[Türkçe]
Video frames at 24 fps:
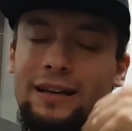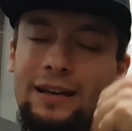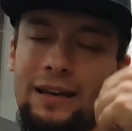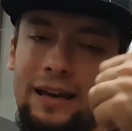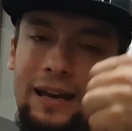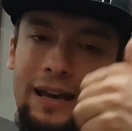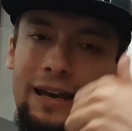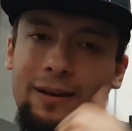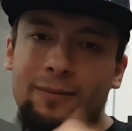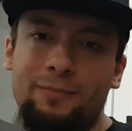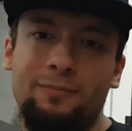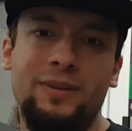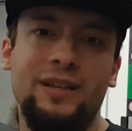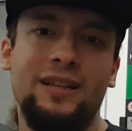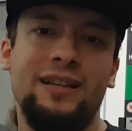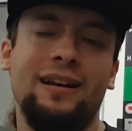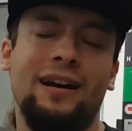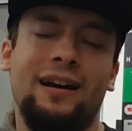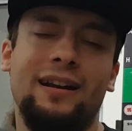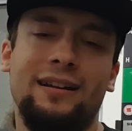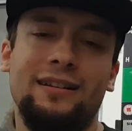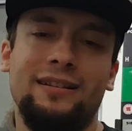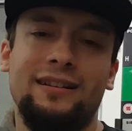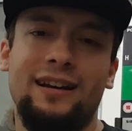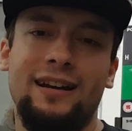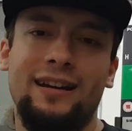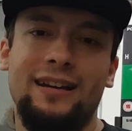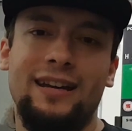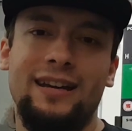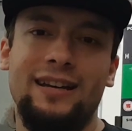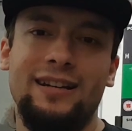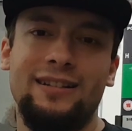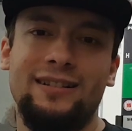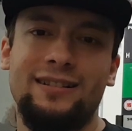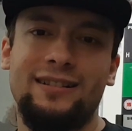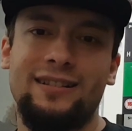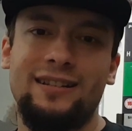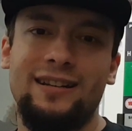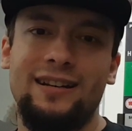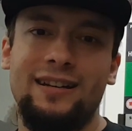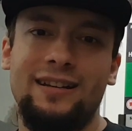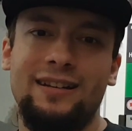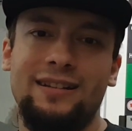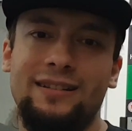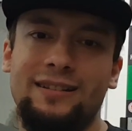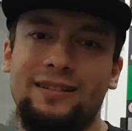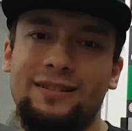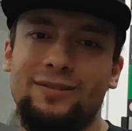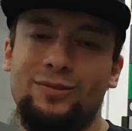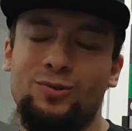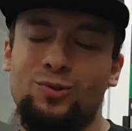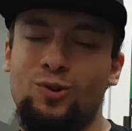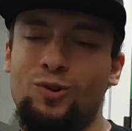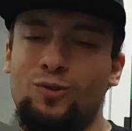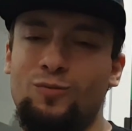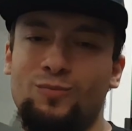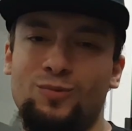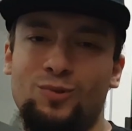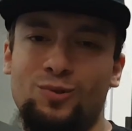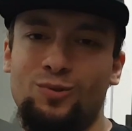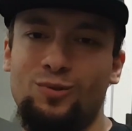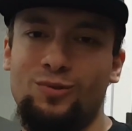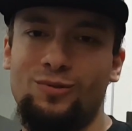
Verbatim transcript: Eh bir tane daha gelirse çok mutlu